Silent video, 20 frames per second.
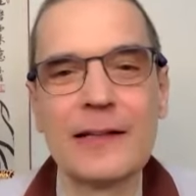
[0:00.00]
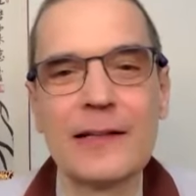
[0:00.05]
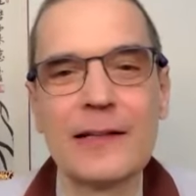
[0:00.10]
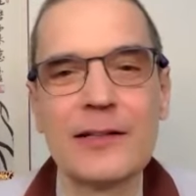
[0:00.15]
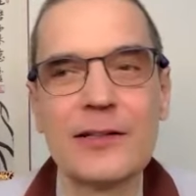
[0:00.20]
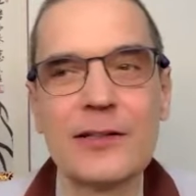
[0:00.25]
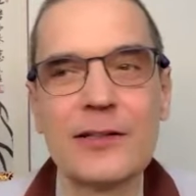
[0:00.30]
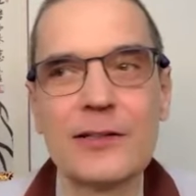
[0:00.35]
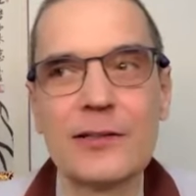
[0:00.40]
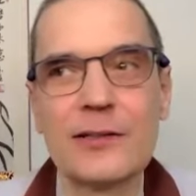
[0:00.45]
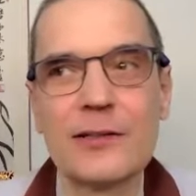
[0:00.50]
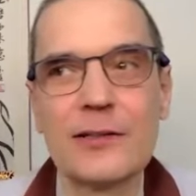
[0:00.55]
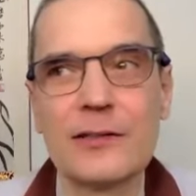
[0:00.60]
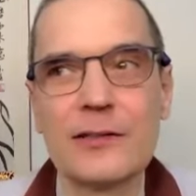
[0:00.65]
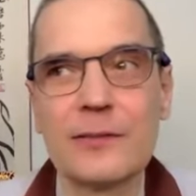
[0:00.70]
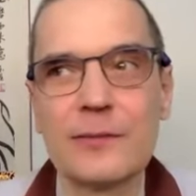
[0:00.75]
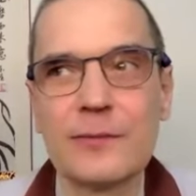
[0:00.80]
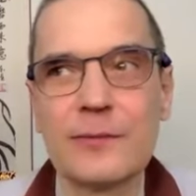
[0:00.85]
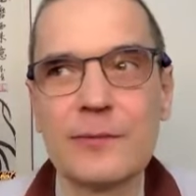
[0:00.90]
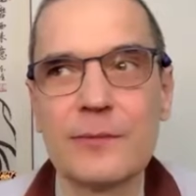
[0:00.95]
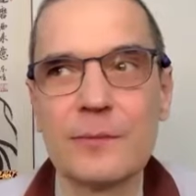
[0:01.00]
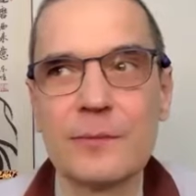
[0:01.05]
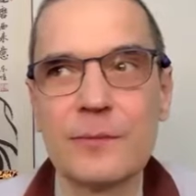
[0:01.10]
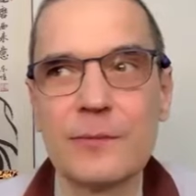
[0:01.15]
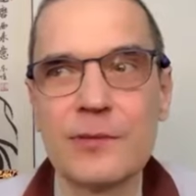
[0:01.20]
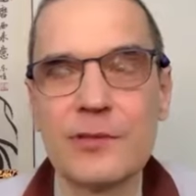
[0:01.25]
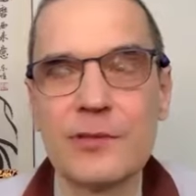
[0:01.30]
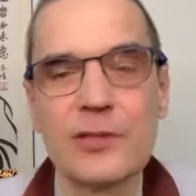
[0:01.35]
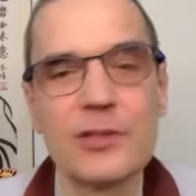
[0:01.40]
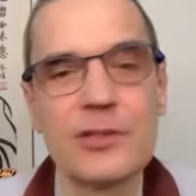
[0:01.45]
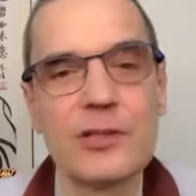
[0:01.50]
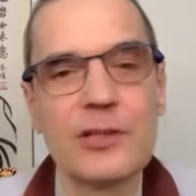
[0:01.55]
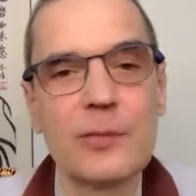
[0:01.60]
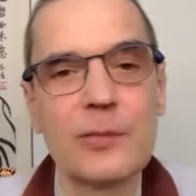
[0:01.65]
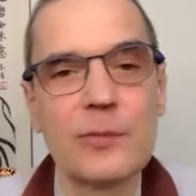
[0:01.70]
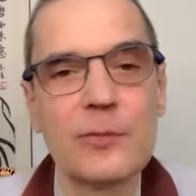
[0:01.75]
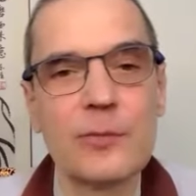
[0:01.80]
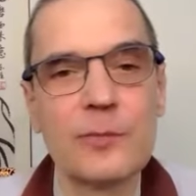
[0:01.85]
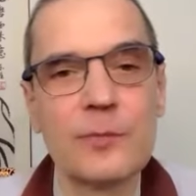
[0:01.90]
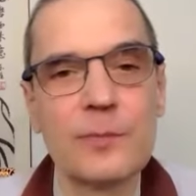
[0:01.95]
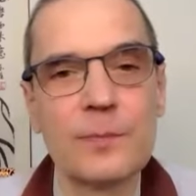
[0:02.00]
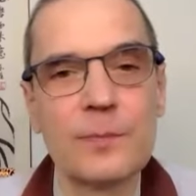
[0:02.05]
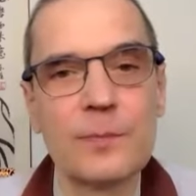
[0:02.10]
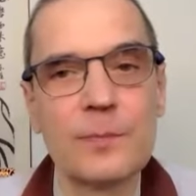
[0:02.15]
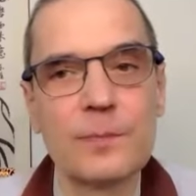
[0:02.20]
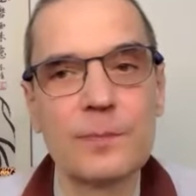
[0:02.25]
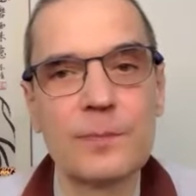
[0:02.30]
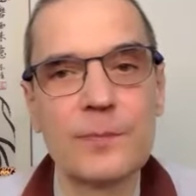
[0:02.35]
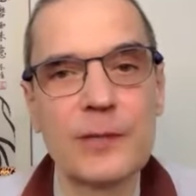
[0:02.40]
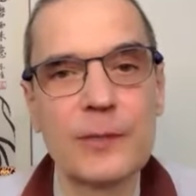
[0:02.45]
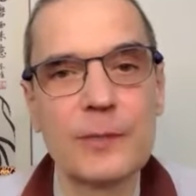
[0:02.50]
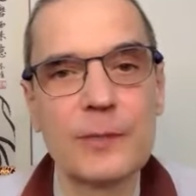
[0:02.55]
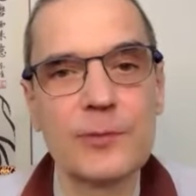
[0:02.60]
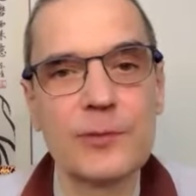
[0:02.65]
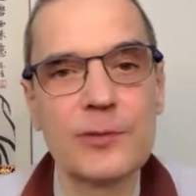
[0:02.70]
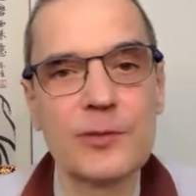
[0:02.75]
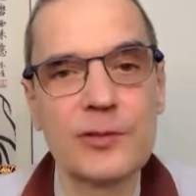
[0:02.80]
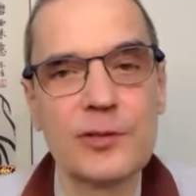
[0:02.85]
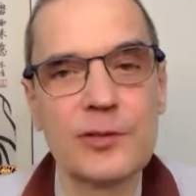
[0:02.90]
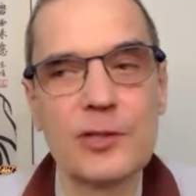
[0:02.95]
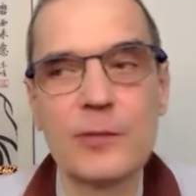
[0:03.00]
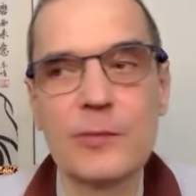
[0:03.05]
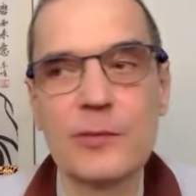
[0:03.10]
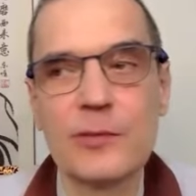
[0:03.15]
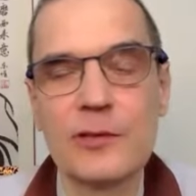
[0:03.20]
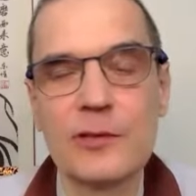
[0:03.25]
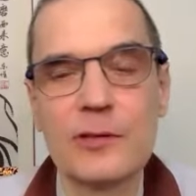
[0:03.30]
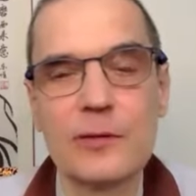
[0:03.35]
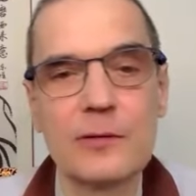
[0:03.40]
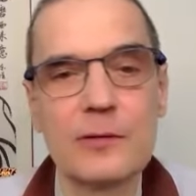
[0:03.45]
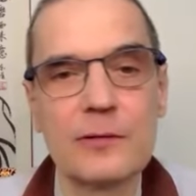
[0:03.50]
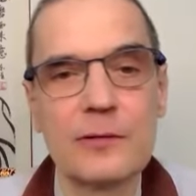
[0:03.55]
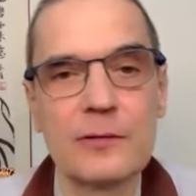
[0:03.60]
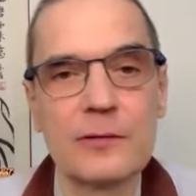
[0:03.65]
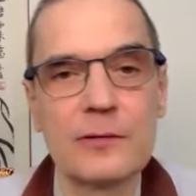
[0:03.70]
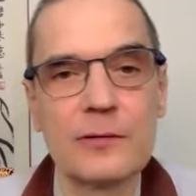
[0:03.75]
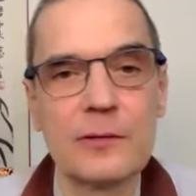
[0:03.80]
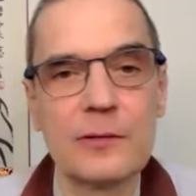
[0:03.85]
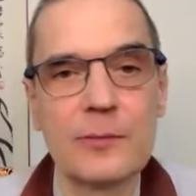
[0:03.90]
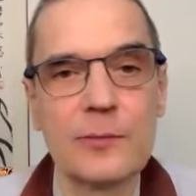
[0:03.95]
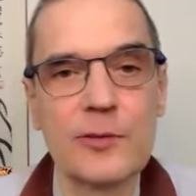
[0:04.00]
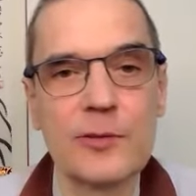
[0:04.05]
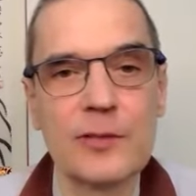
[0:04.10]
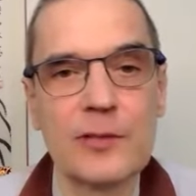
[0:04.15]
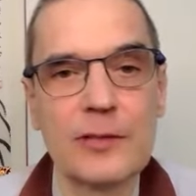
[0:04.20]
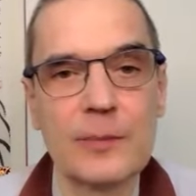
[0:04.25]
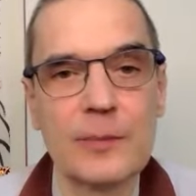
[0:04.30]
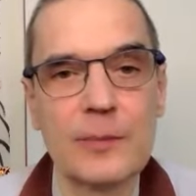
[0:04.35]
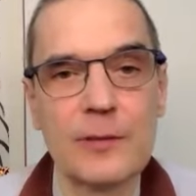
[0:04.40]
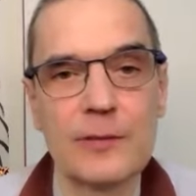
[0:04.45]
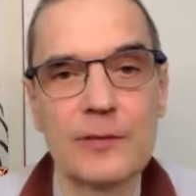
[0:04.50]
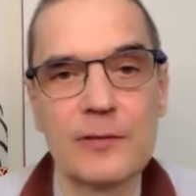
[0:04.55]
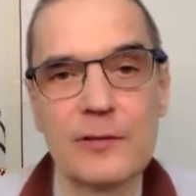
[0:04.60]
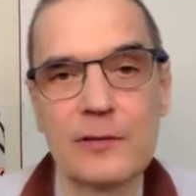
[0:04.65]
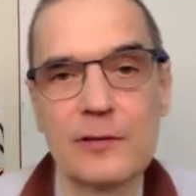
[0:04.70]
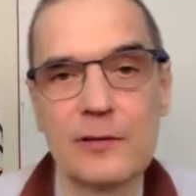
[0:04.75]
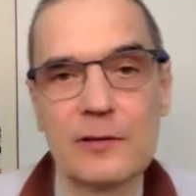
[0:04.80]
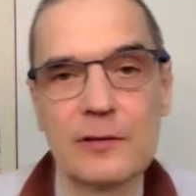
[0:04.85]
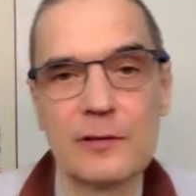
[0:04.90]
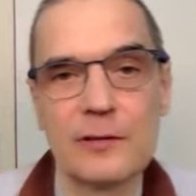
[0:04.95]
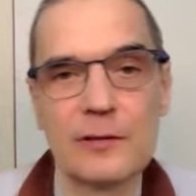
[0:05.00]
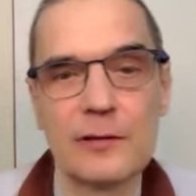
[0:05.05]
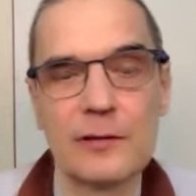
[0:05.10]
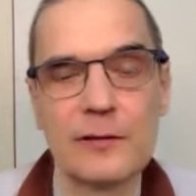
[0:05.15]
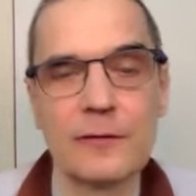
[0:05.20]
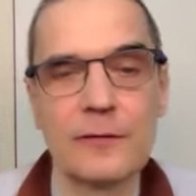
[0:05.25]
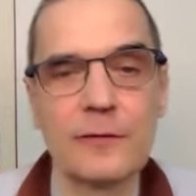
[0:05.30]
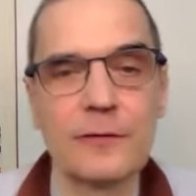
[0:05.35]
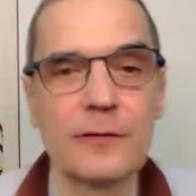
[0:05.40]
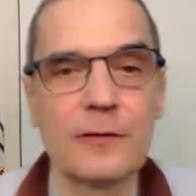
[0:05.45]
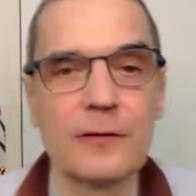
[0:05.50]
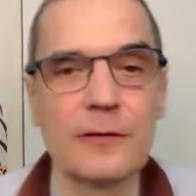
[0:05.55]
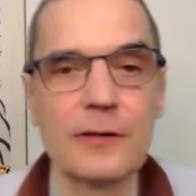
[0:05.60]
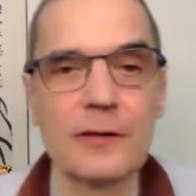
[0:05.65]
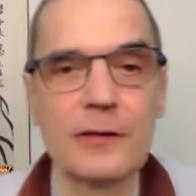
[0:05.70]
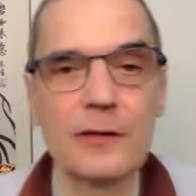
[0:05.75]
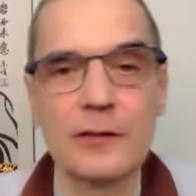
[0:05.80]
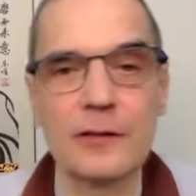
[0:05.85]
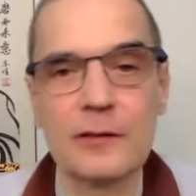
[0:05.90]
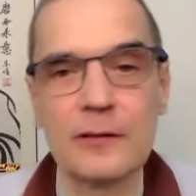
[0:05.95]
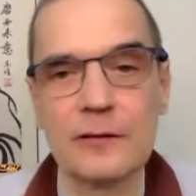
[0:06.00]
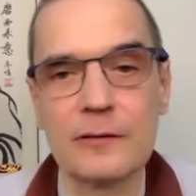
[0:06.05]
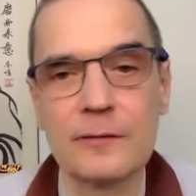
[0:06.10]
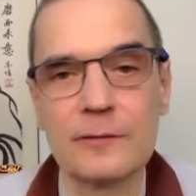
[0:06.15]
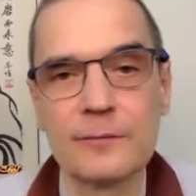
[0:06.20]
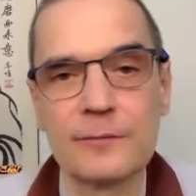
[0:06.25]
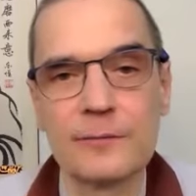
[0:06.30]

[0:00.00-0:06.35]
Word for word: I jeżeli się temu tak przyjrzymy, to, to można naprawdę trochę w, e,